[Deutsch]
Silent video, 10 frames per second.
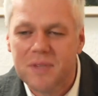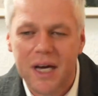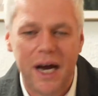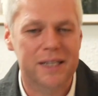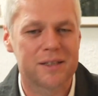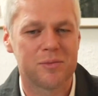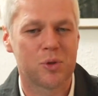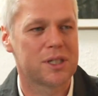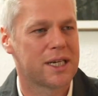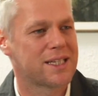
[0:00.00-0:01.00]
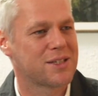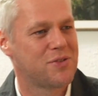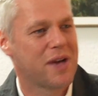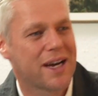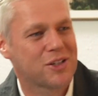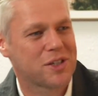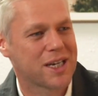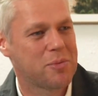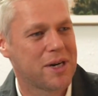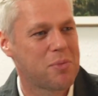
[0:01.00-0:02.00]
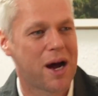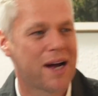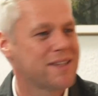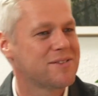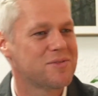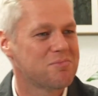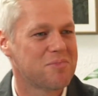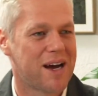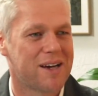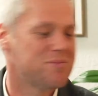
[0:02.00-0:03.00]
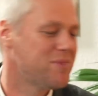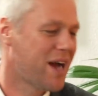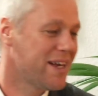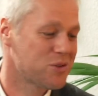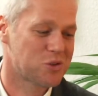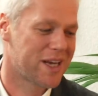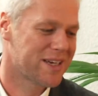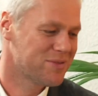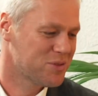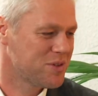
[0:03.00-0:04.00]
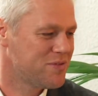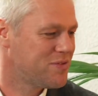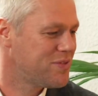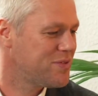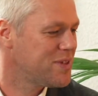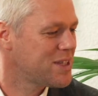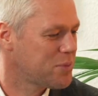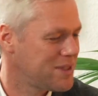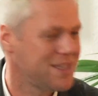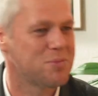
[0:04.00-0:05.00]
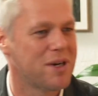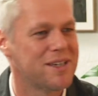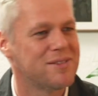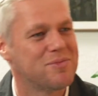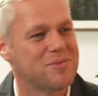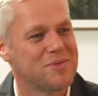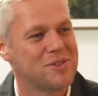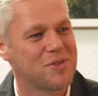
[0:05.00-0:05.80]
eine Möglichkeit, als Quereinsteiger bei der Bahn einzusteigen? So interpretiere ich mal die